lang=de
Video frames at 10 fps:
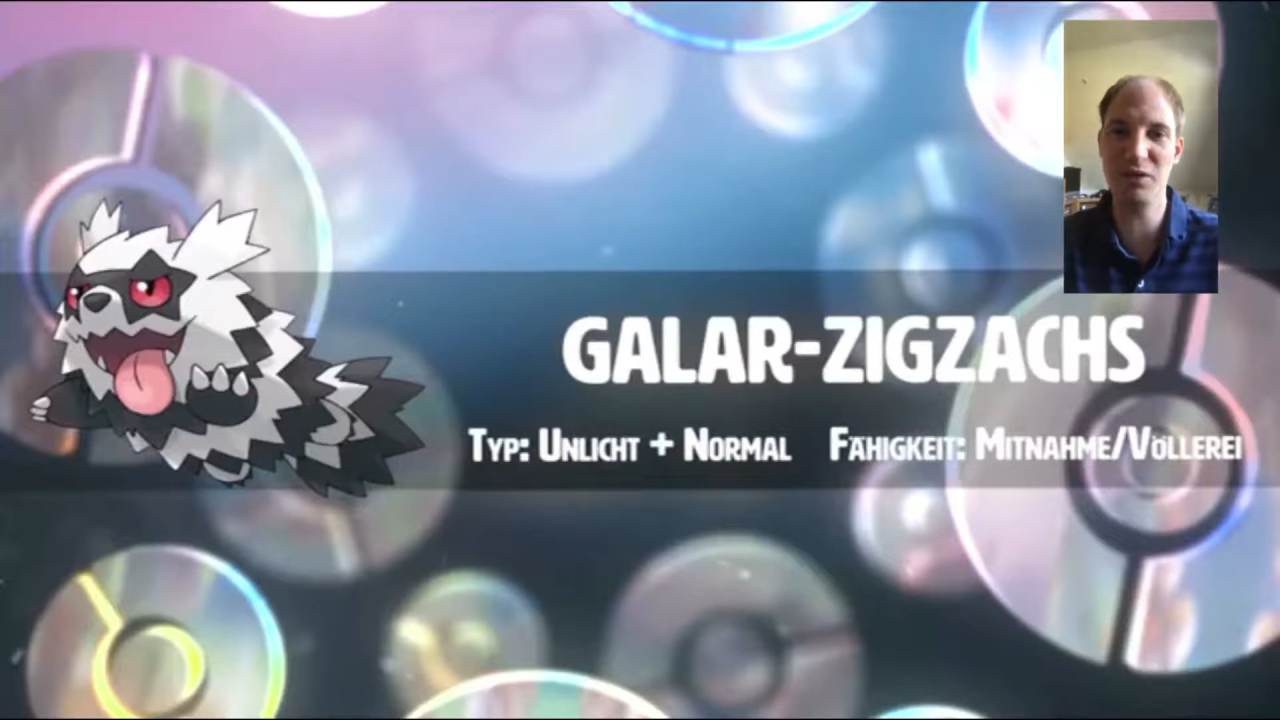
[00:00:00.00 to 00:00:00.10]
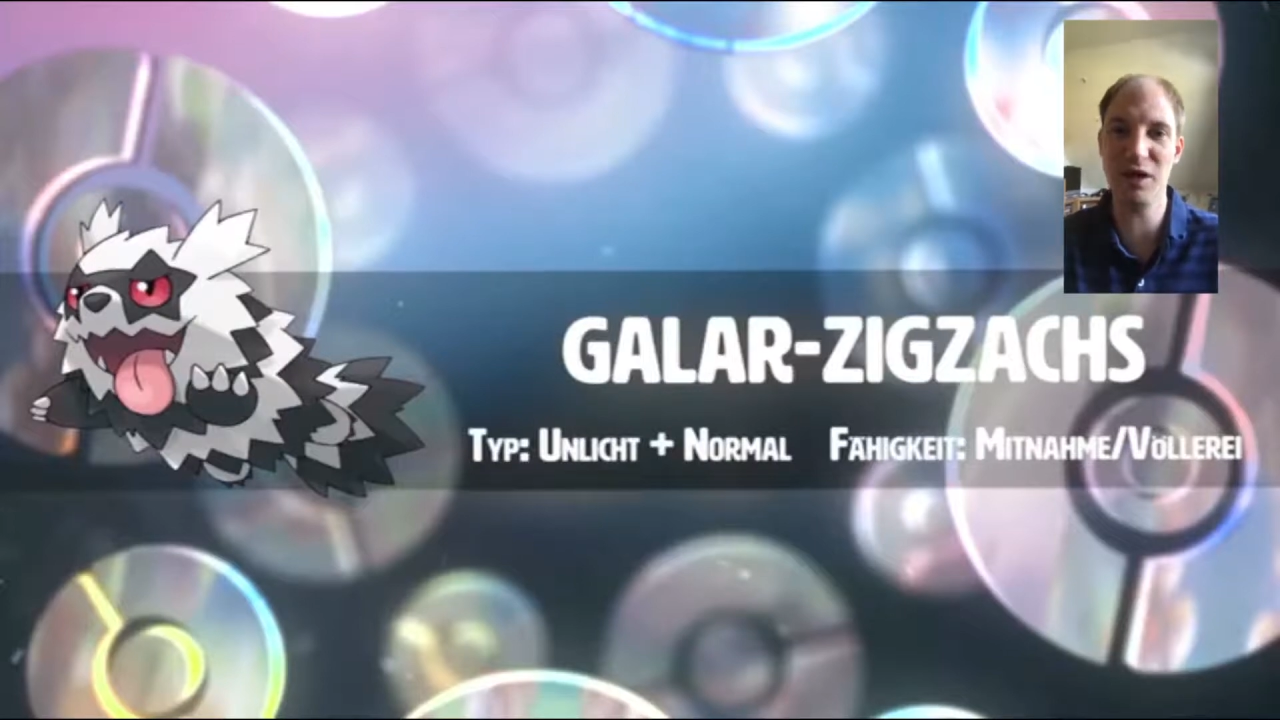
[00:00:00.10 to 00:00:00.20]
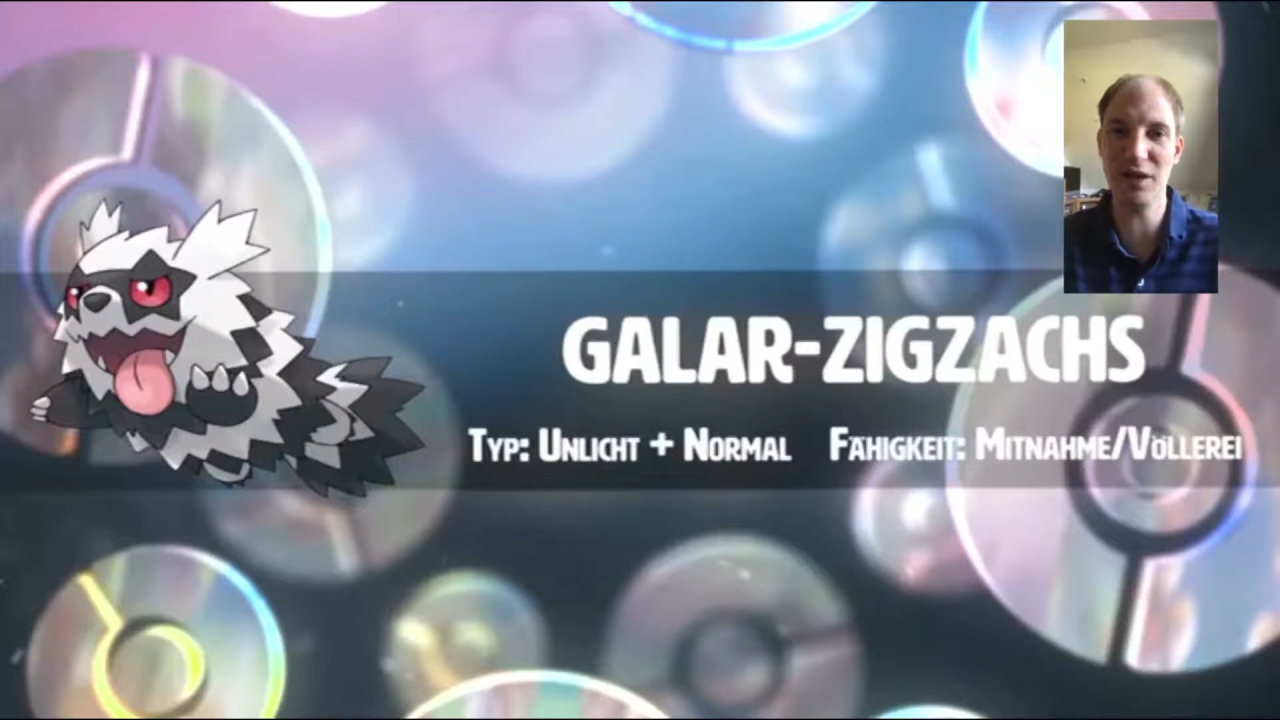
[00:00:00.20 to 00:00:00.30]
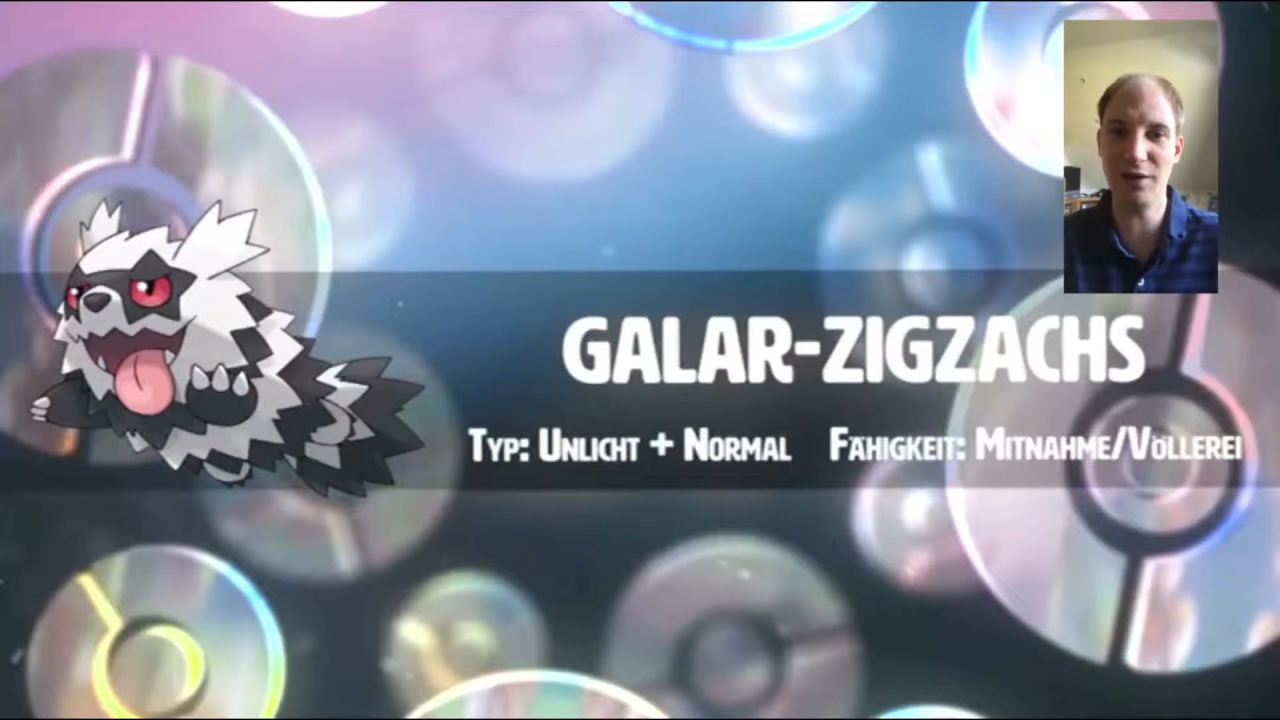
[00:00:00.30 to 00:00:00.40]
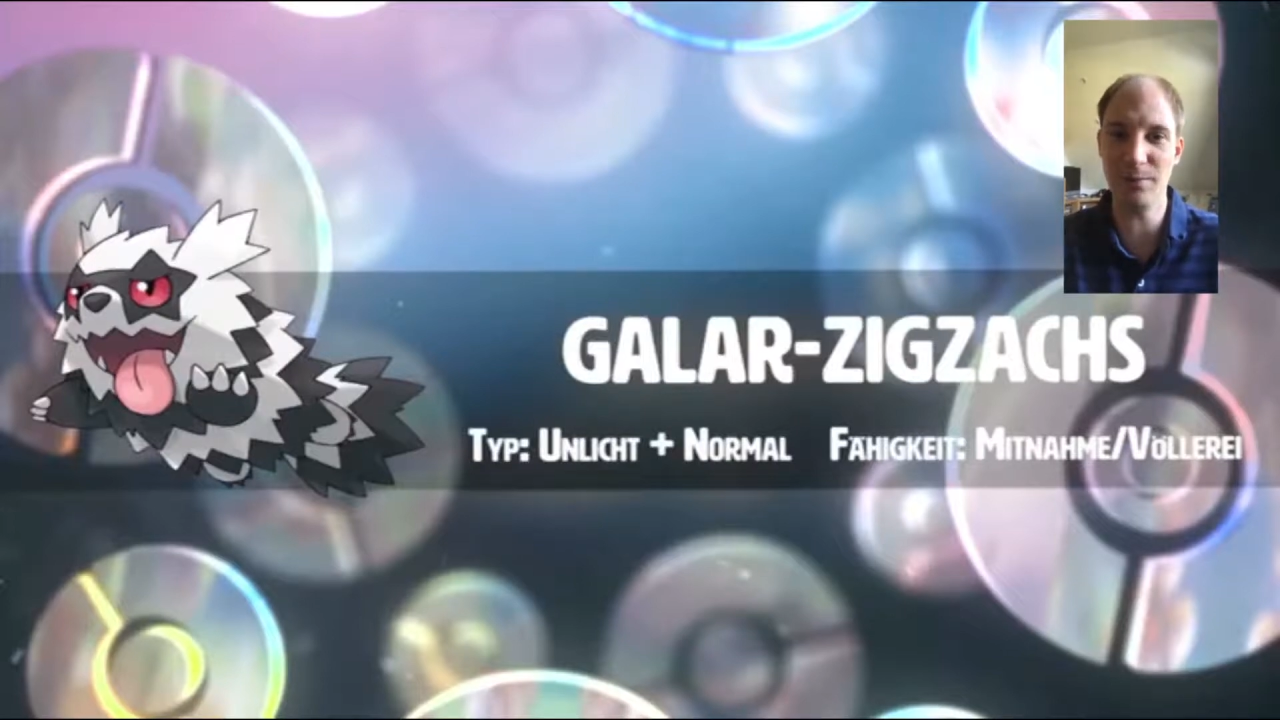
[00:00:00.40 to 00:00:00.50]

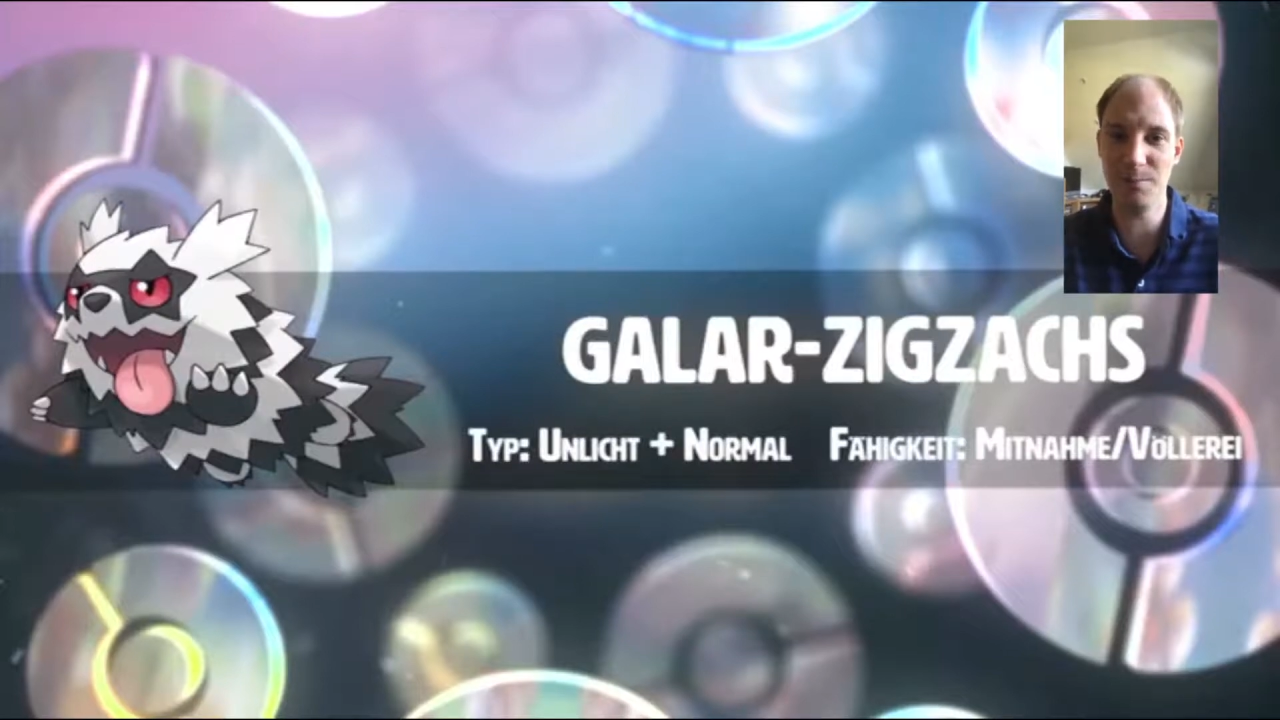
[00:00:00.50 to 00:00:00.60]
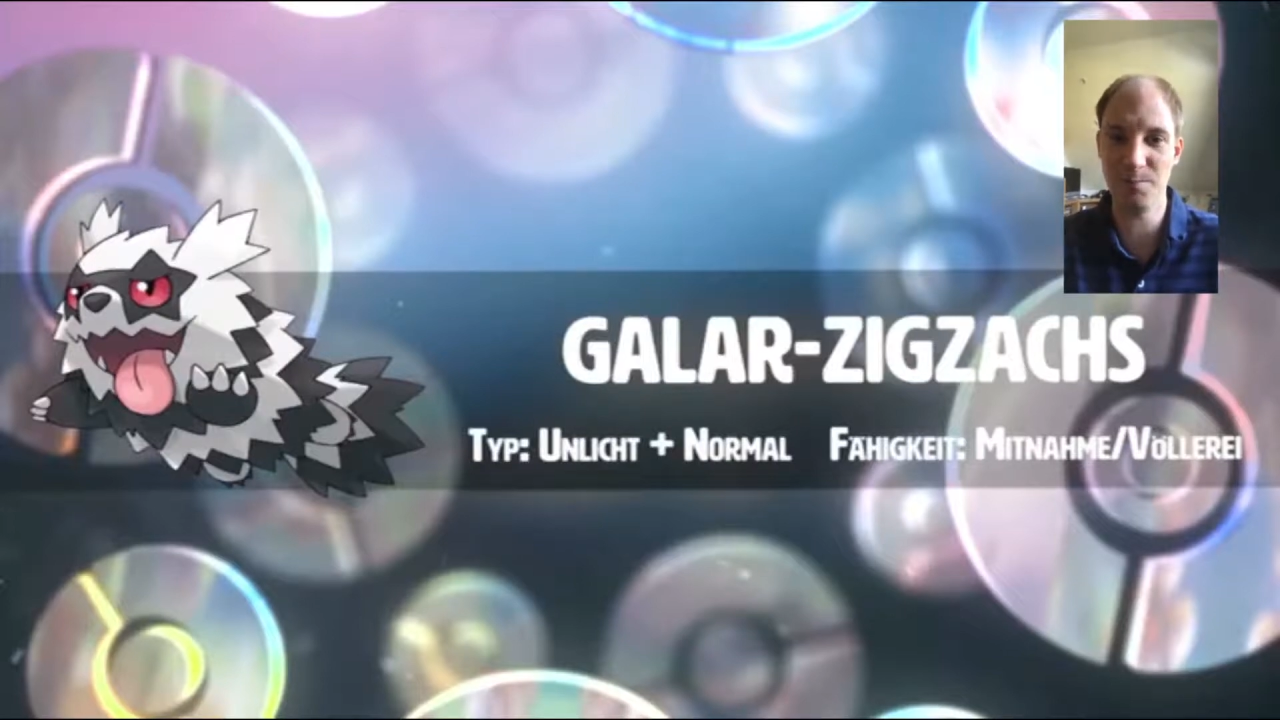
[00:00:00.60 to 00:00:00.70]
Yell.